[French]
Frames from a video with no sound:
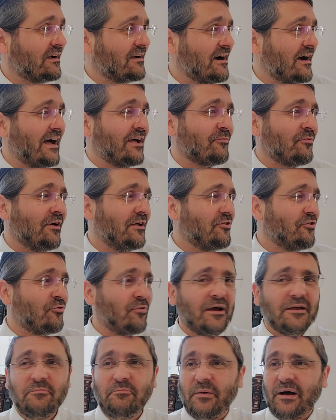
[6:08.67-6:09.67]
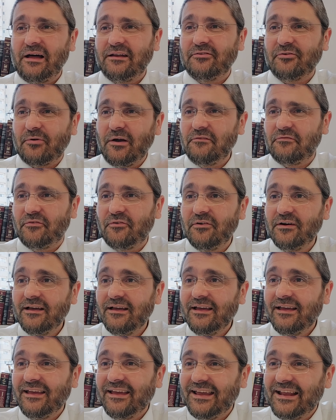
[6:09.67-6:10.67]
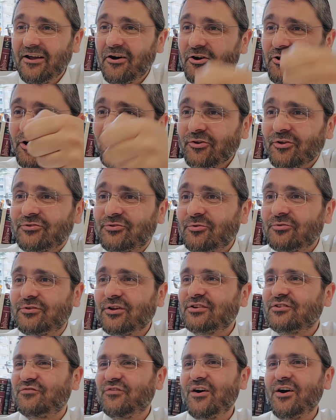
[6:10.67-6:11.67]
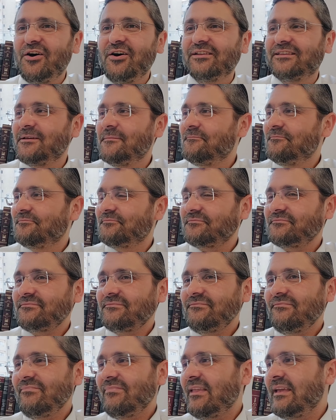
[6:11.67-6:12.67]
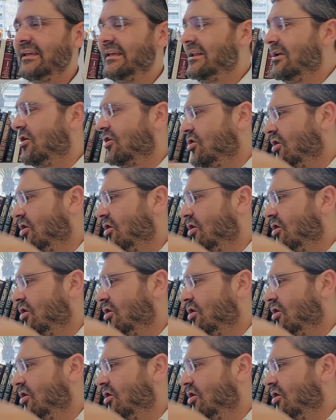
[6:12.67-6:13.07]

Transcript: D'accord, de quoi ils parlent, de quoi ils font Il est encore dans son Tosfot, il est